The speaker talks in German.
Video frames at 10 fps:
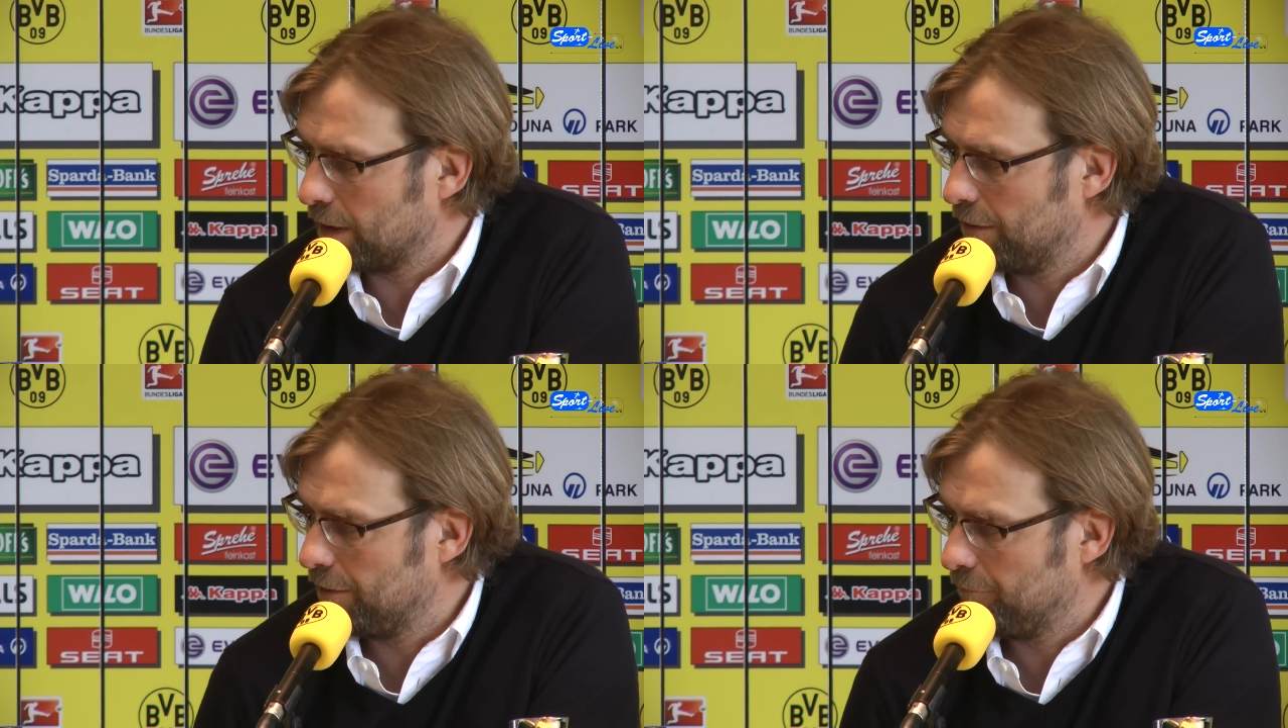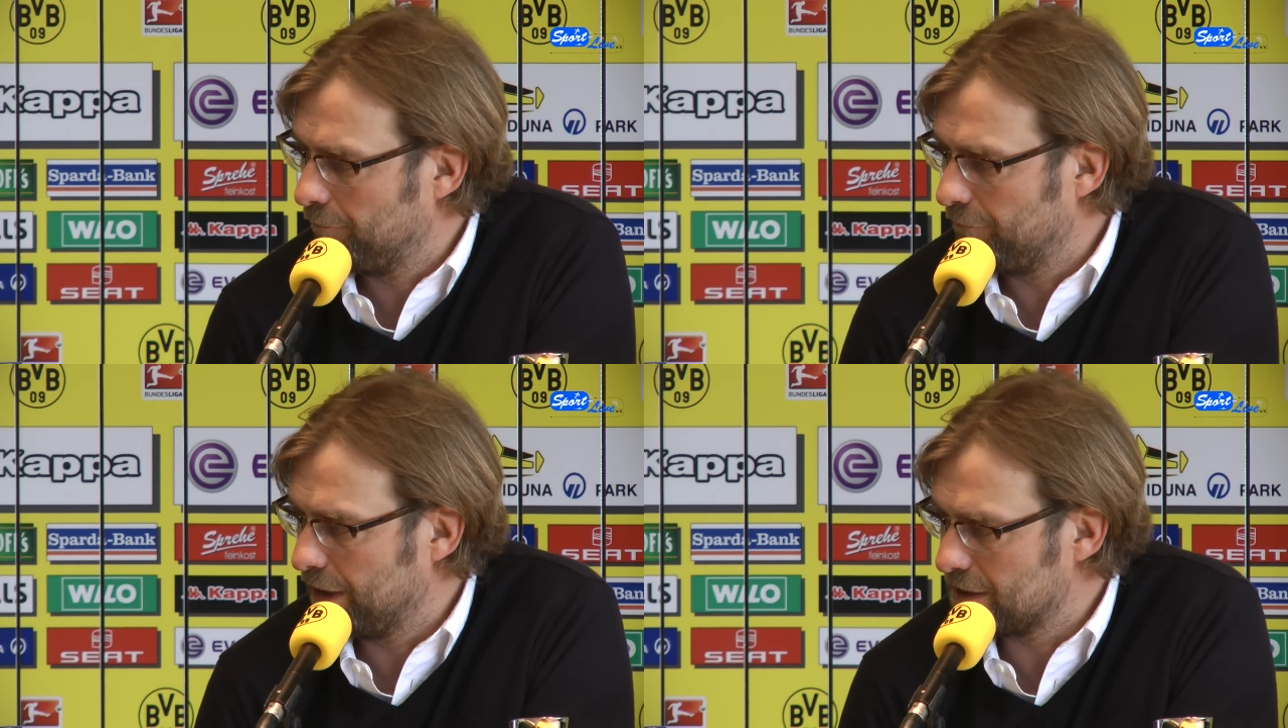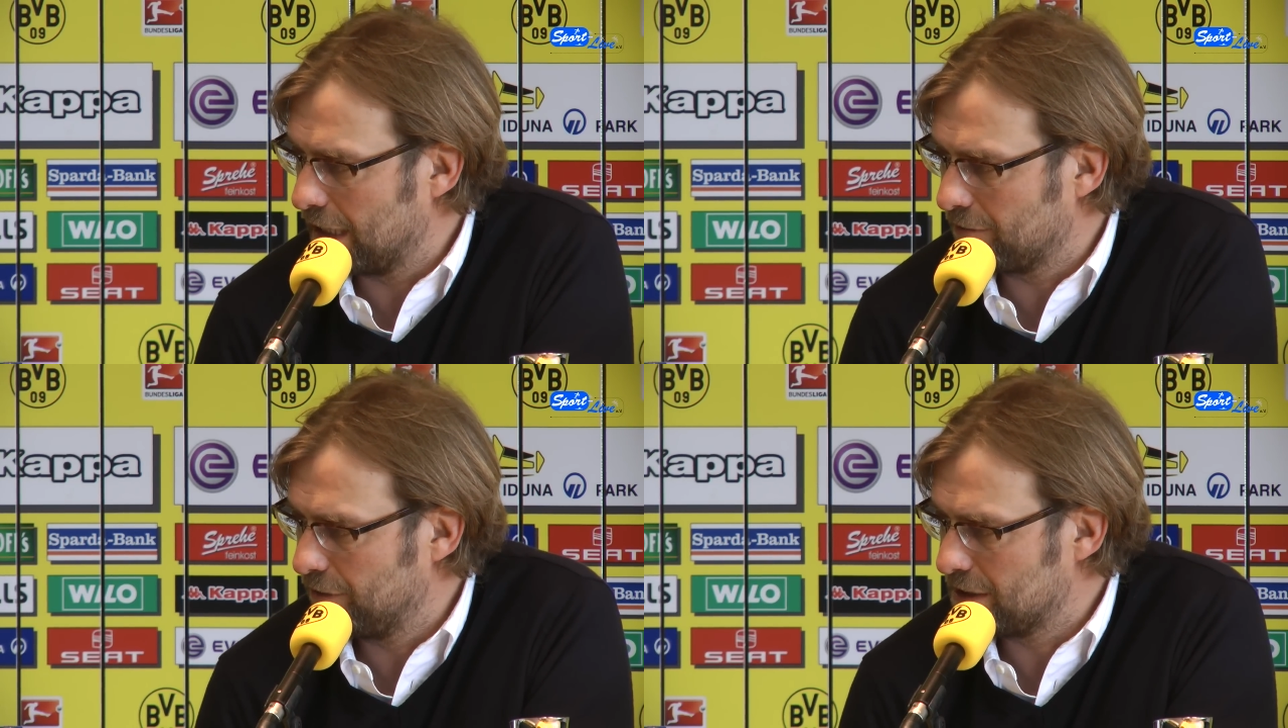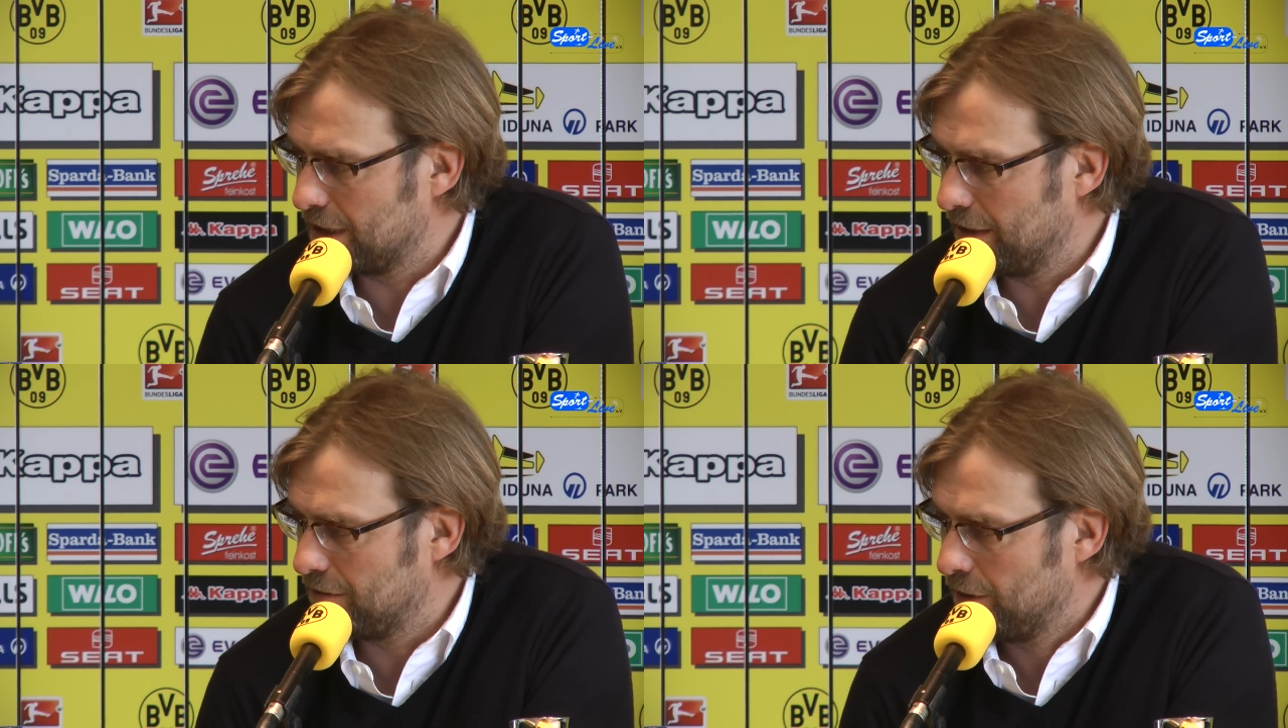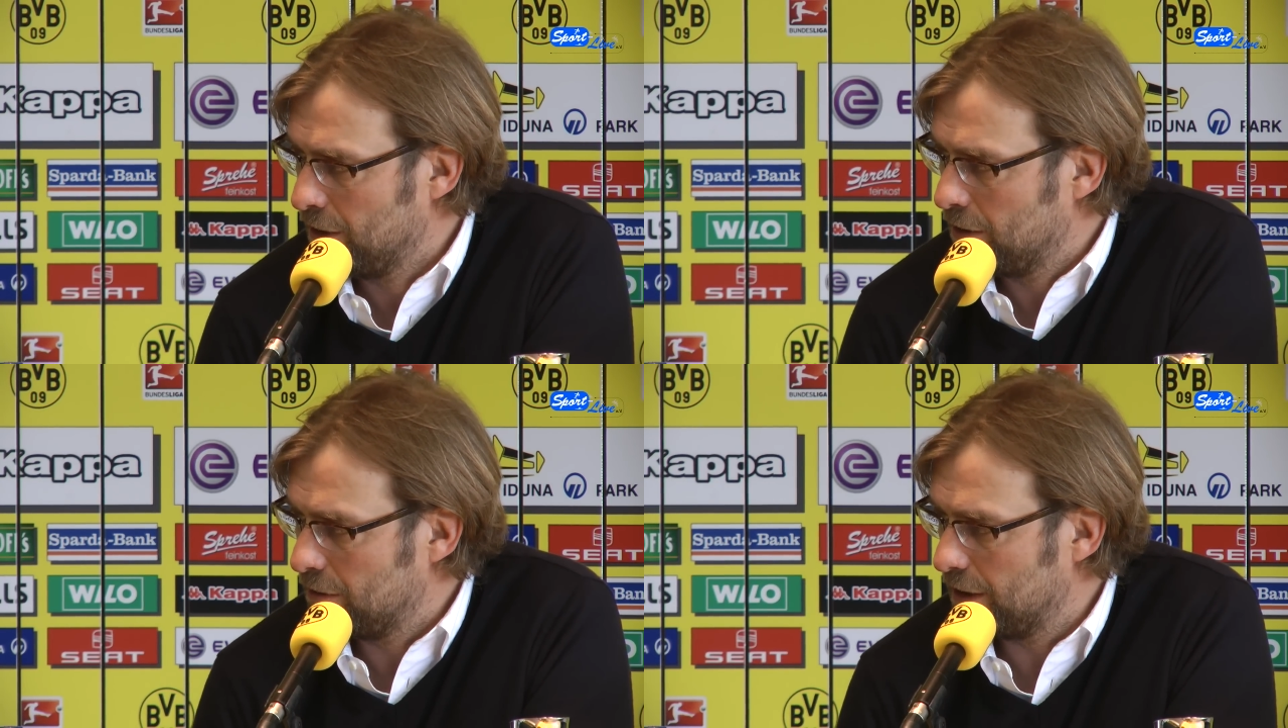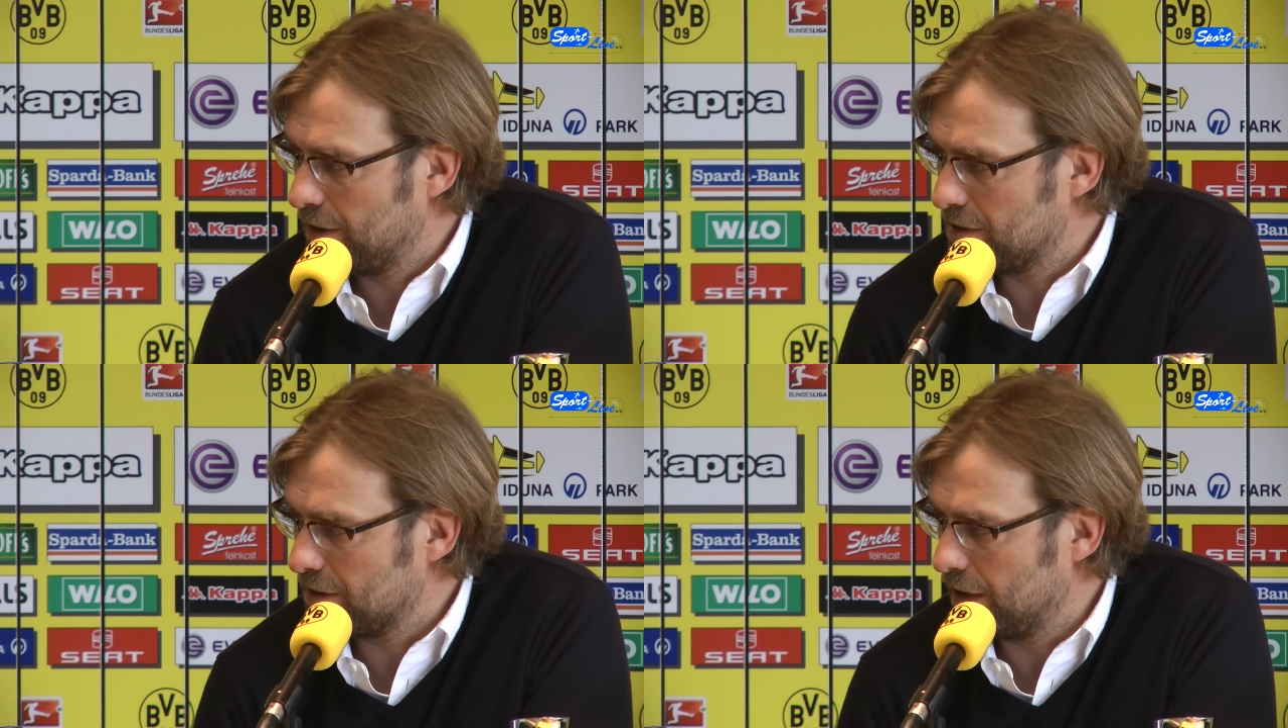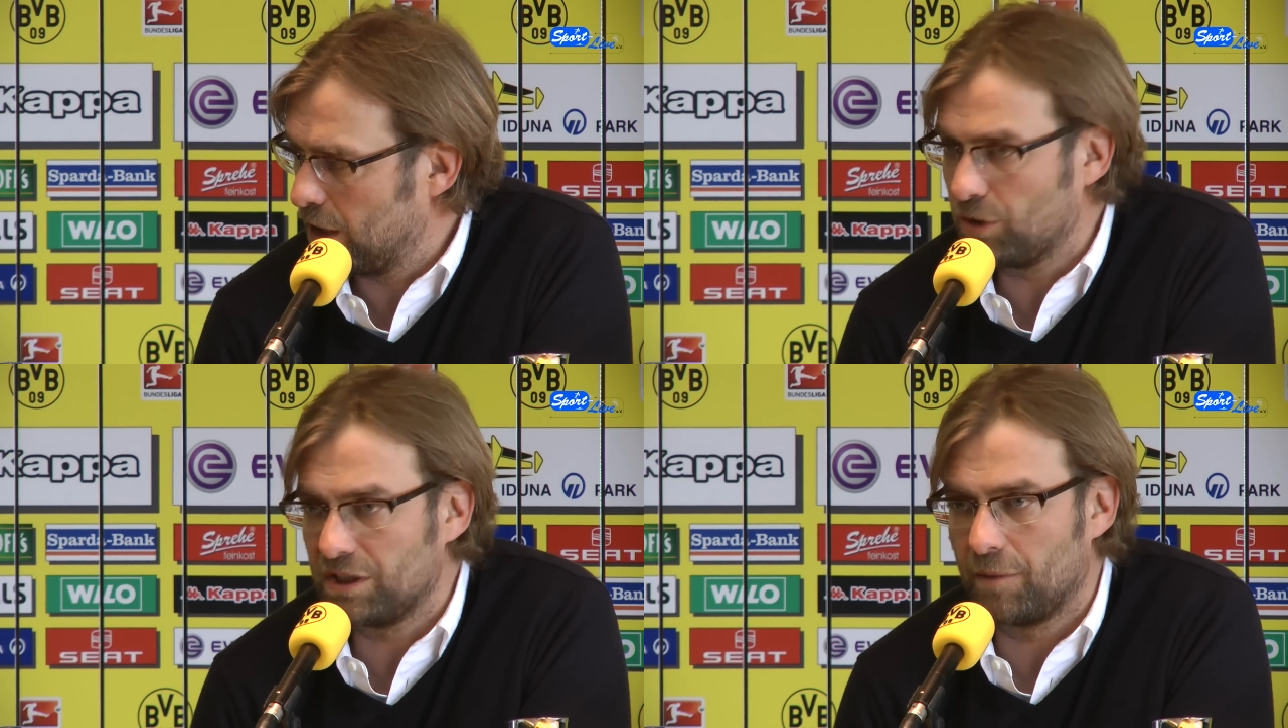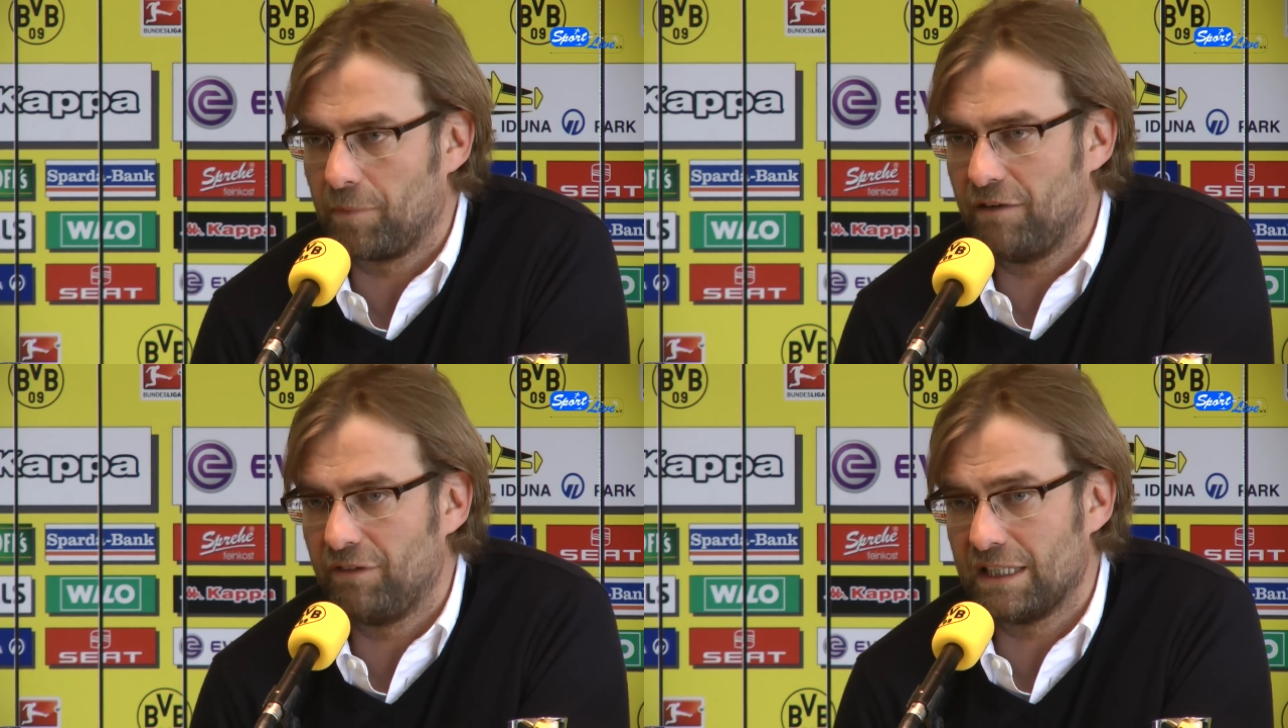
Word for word: ähm, wie gesagt, wenn es geht, dann ist er auch nicht dabei.